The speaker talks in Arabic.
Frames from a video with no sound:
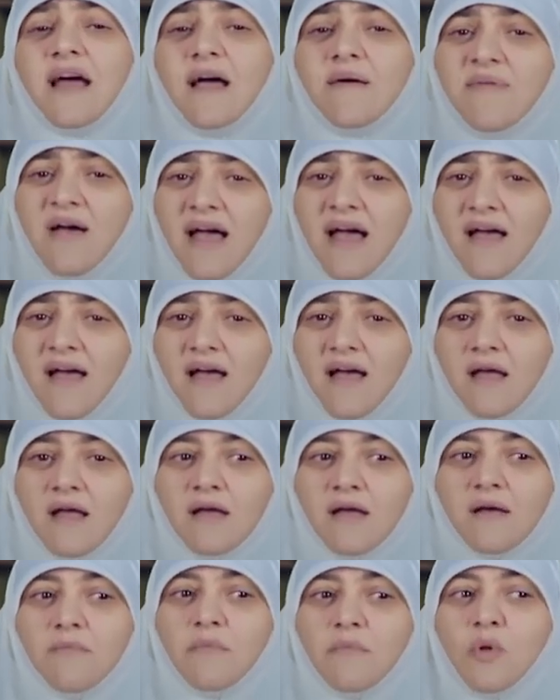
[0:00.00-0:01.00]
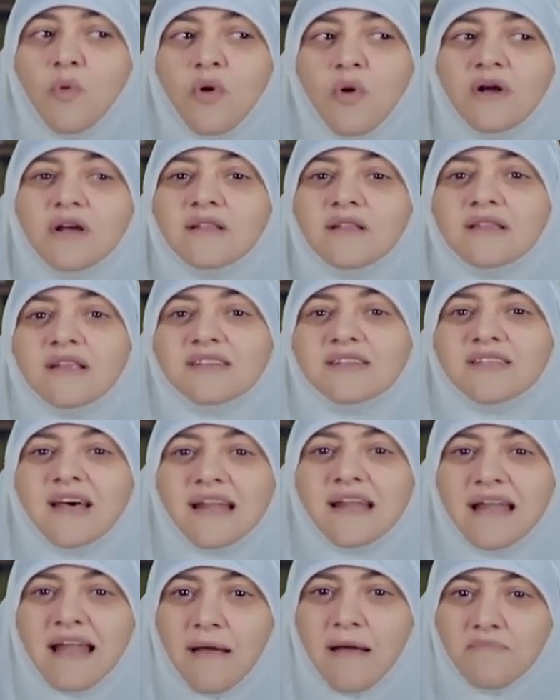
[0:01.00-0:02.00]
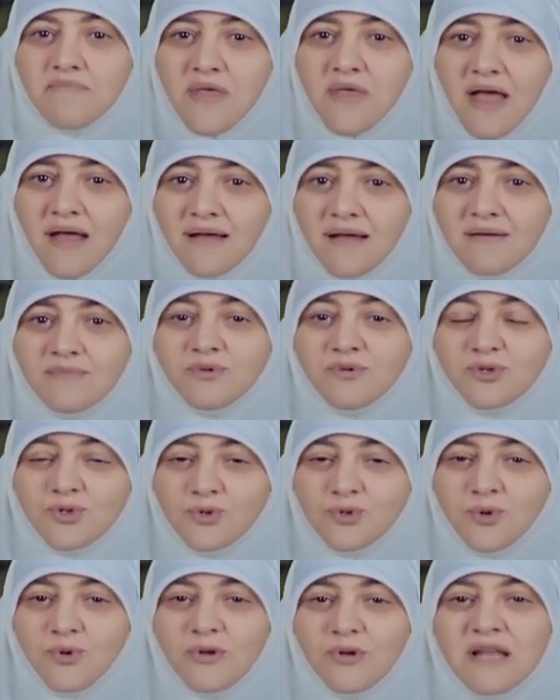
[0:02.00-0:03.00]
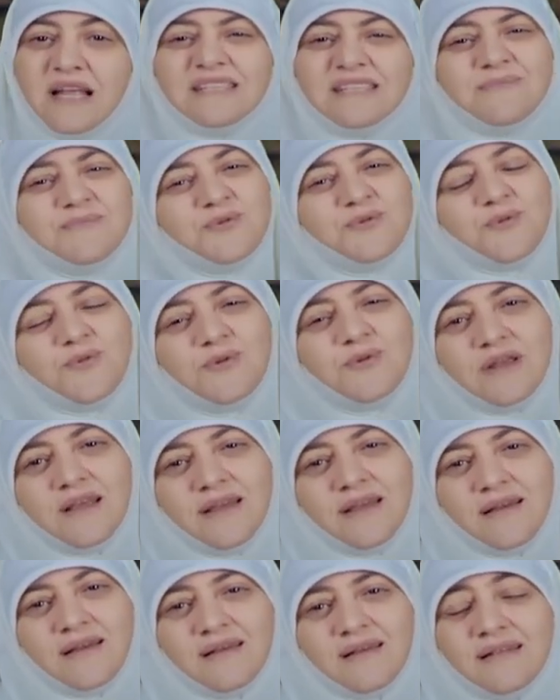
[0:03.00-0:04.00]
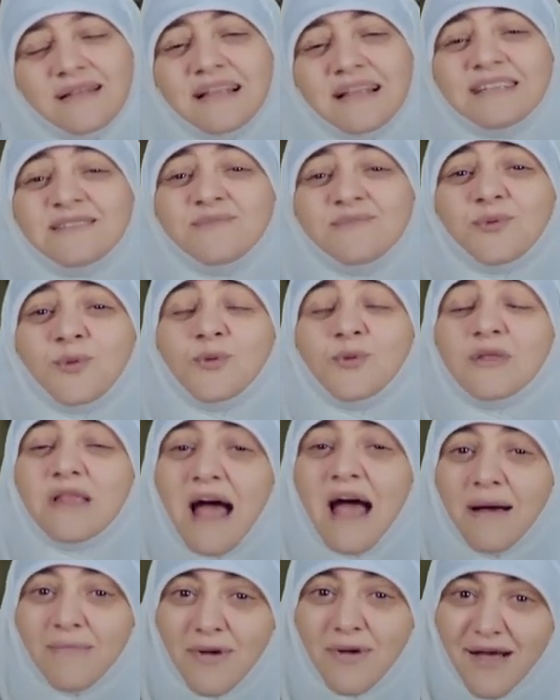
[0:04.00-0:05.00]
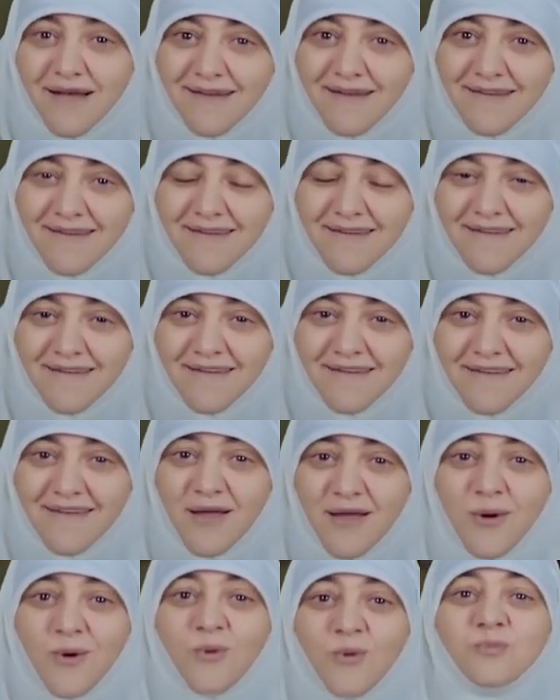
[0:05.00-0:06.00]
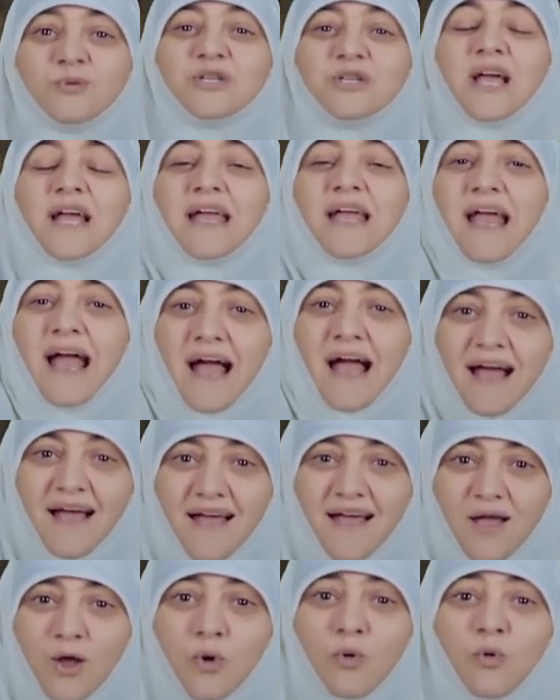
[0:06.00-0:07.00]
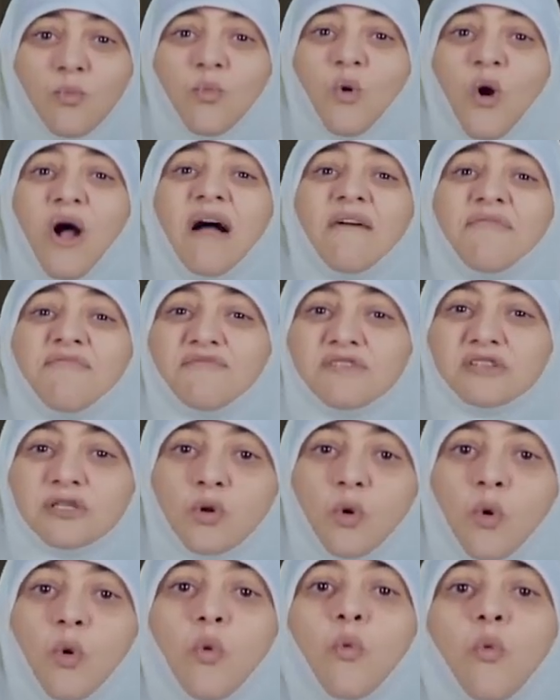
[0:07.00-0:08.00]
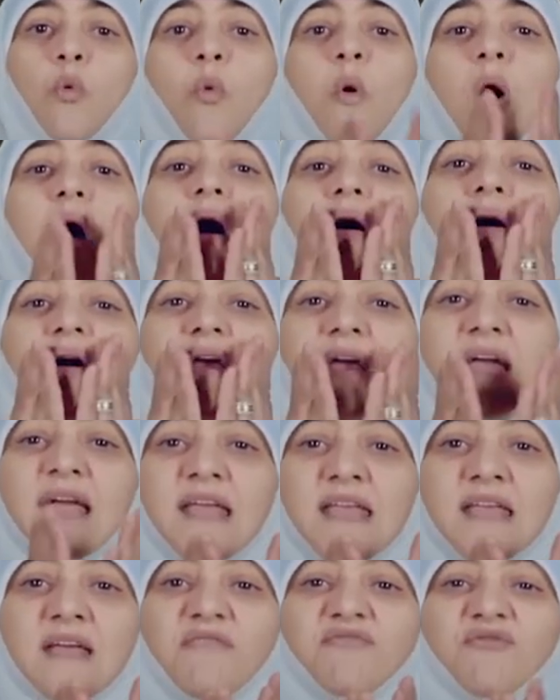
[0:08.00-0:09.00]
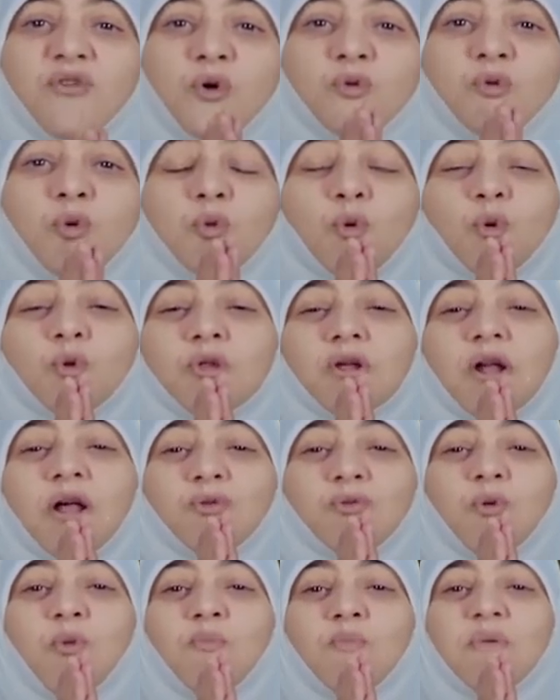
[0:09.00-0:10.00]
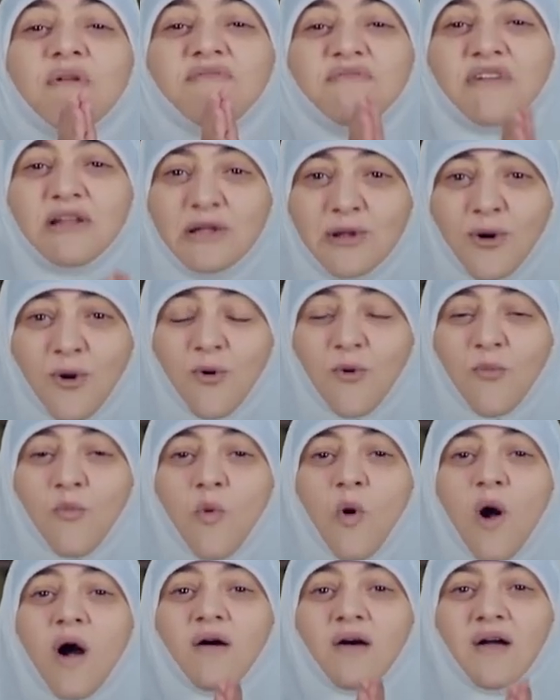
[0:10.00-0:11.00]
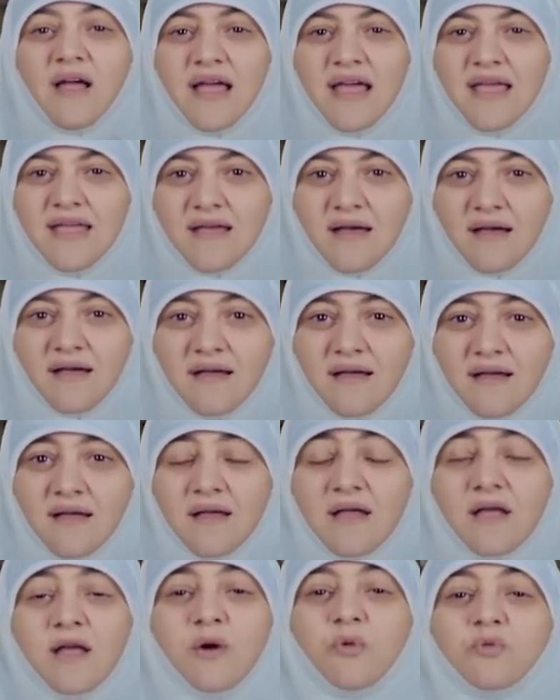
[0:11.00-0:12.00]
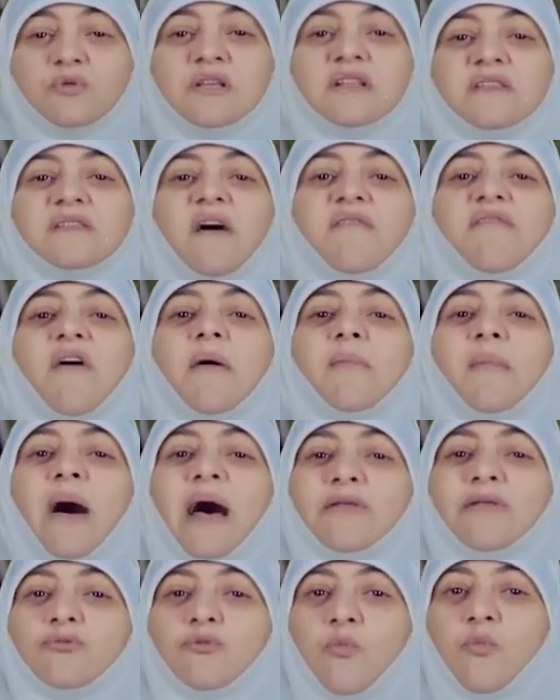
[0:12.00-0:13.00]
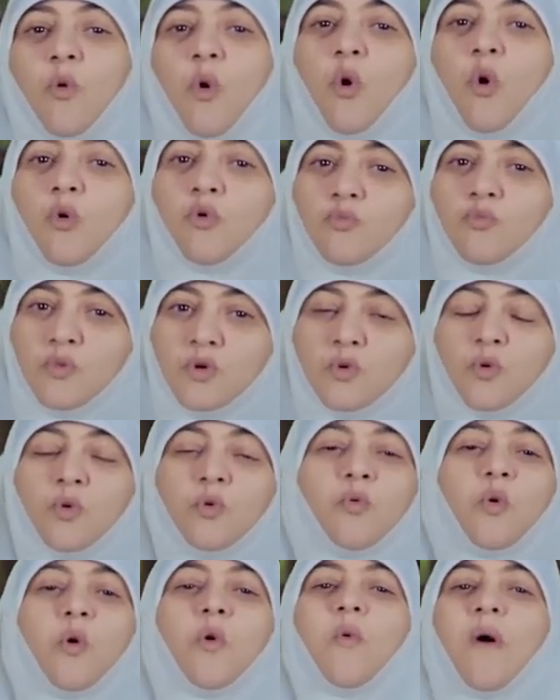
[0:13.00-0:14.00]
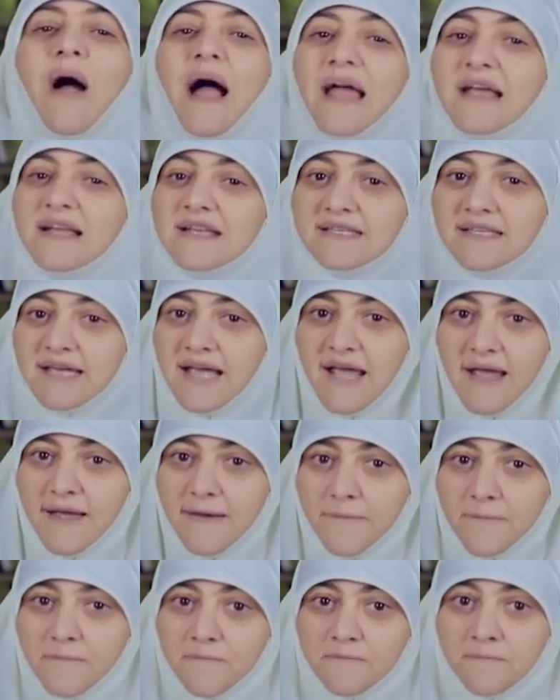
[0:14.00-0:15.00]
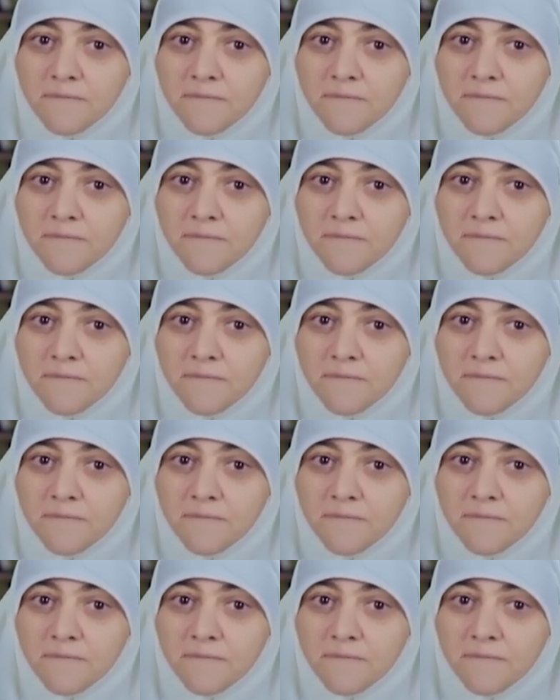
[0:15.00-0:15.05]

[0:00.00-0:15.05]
الاباء من وجهه نظر الابناء بصوا لازم تكون ايه لازم تكون داعمه ومشجعة ومحفز له وواقعية في حدود قدراتهم من فضلكم واقعية وتتفق مع الطموح والميول وهو عايز ايه